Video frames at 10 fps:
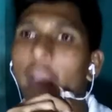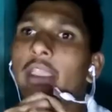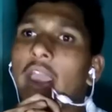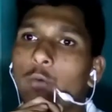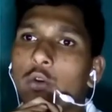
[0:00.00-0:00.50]

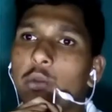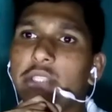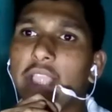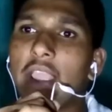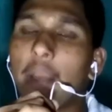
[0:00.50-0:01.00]
ईयरफोन यूज़
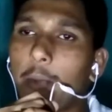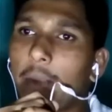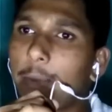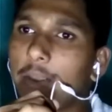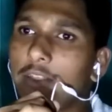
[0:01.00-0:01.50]
किया है
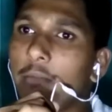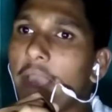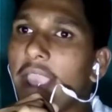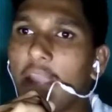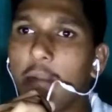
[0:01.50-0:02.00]
मेरे पास अभी
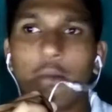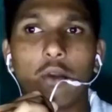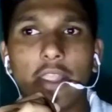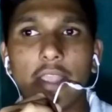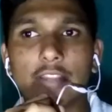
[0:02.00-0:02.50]
माइक अवेलेबल
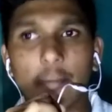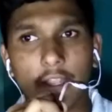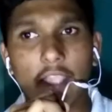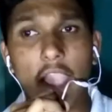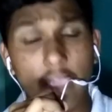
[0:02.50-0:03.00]
नहीं है इसलिए
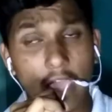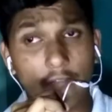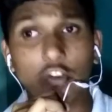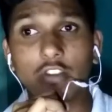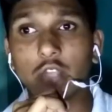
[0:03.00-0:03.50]
मैंने ये
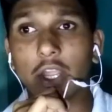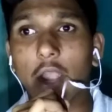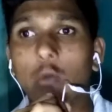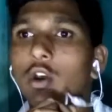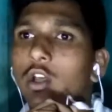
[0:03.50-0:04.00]
ईयरफोन यूज़ कर
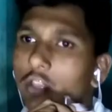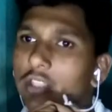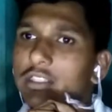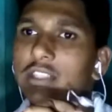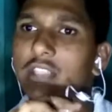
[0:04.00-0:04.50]
रहा हूँ तो
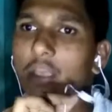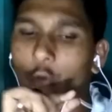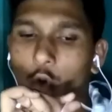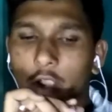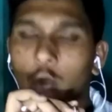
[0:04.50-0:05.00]
इस तरह से आप
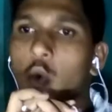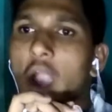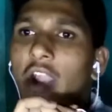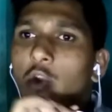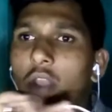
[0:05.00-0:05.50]

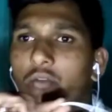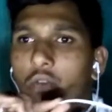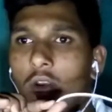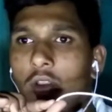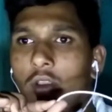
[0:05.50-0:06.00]
वायर टू
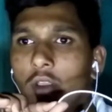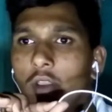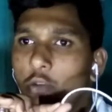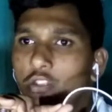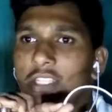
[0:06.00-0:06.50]
ईयरफोन
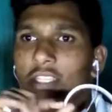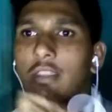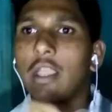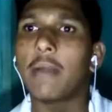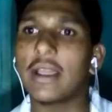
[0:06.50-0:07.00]
यूज कर
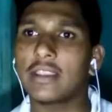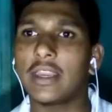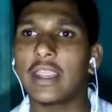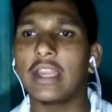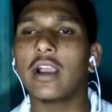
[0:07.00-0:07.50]
सकते हैं बात
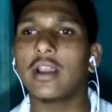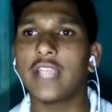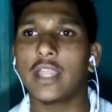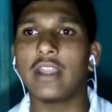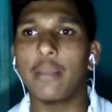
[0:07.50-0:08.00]
करने के लिए अगर
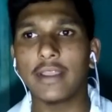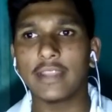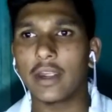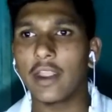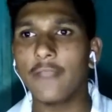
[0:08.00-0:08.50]
ज़्यादा टाइम बात
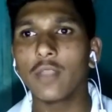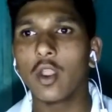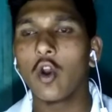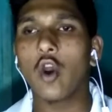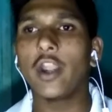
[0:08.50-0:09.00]
कर रहे हैं
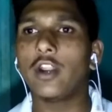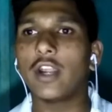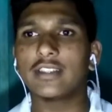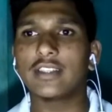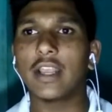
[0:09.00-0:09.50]
और
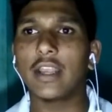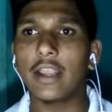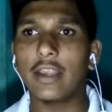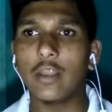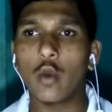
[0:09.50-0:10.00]
इंटरनेट एक्सेस करने
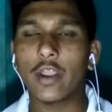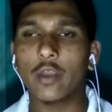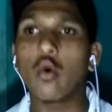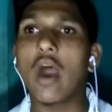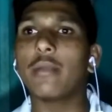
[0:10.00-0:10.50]
के लिए
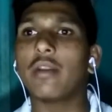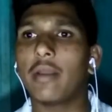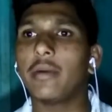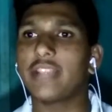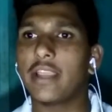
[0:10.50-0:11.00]
वार्म
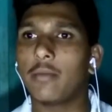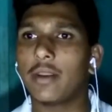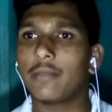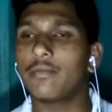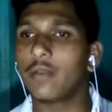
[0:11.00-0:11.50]
एनवायरमेंट चाहिए
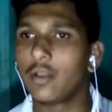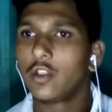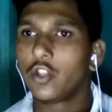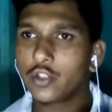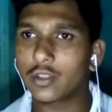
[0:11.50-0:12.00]
मतलब
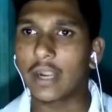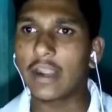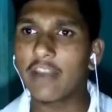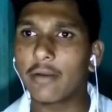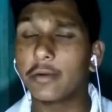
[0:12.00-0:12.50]
जो
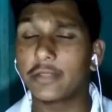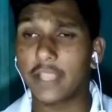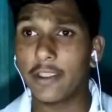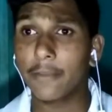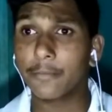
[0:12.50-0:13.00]
ठंडा एनवायरमेंट
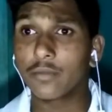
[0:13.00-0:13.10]
चाहिए